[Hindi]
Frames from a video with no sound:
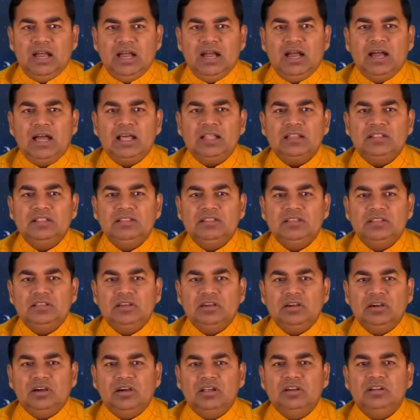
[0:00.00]

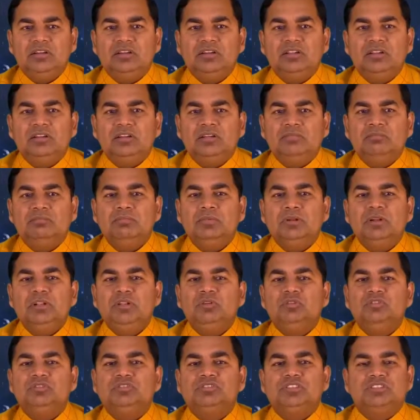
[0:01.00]
आद्य अन्य लंबन
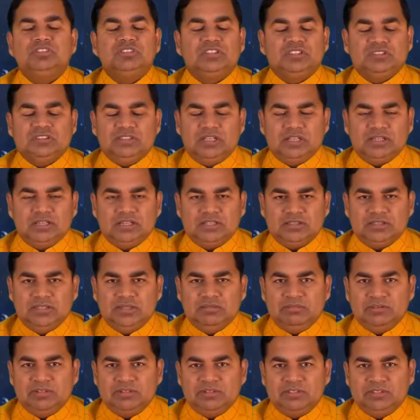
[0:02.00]
चर्चा करता
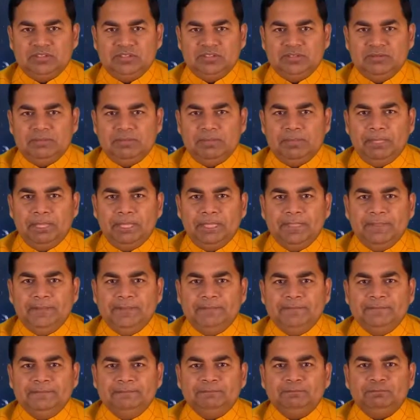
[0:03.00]
वर्तते
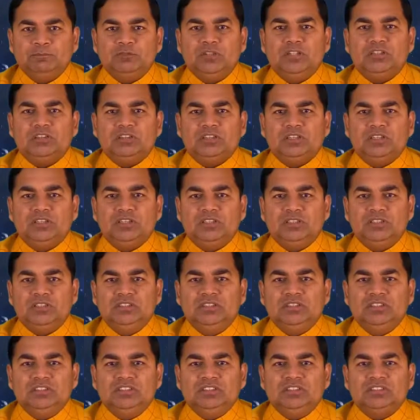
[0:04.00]
तत्र
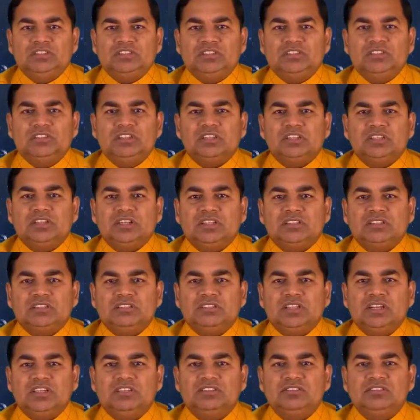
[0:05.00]
चंद्र
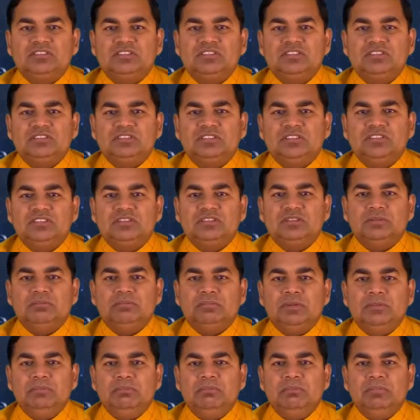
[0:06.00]
कक्षास्त चंद्र
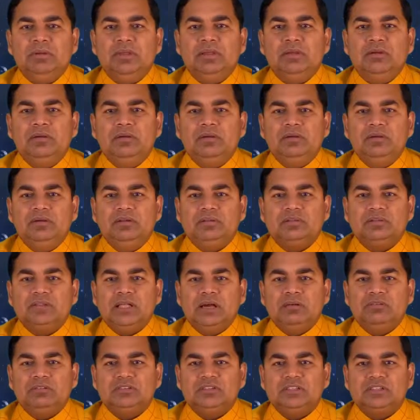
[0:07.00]
बिंबे
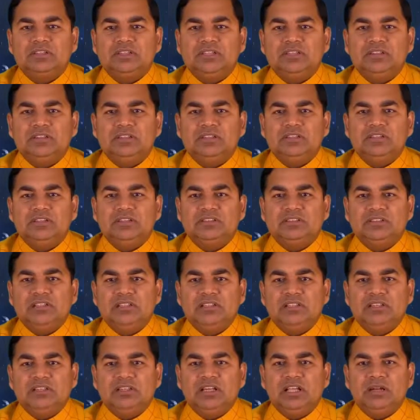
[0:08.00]
तावत केंद्र
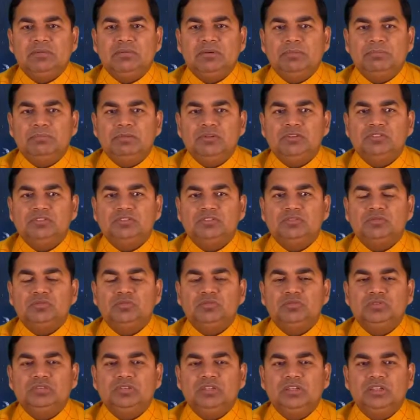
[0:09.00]
गते गर्भ पृष्ठ
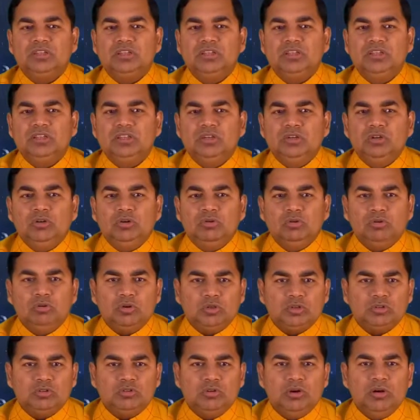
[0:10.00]
सूत्रे
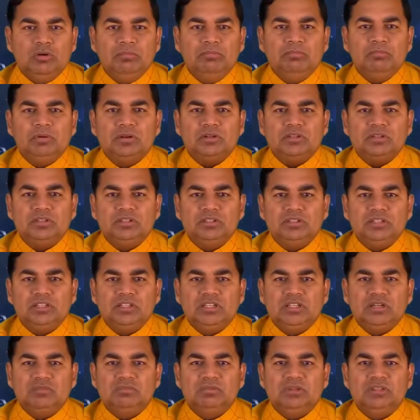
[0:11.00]
ऊर्धम
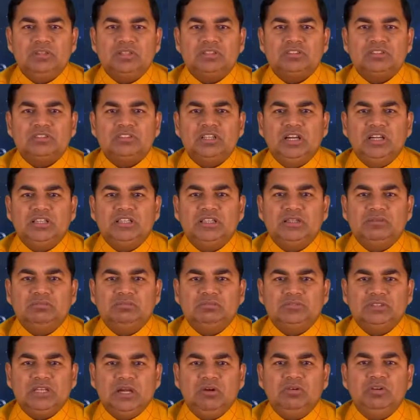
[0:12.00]
वर्धिते रवि
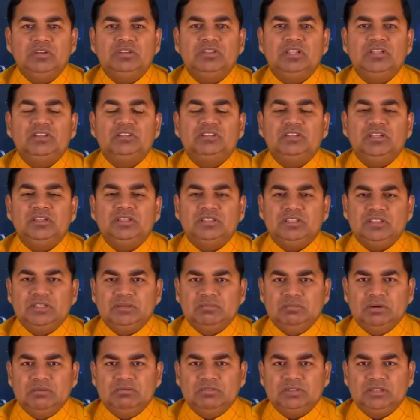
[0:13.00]
कक्षायाम जावद अंतरिते
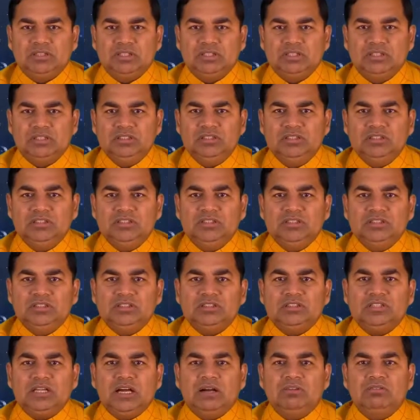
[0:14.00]
भवतः
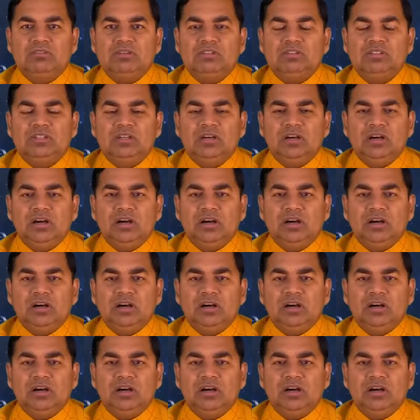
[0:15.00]
तावद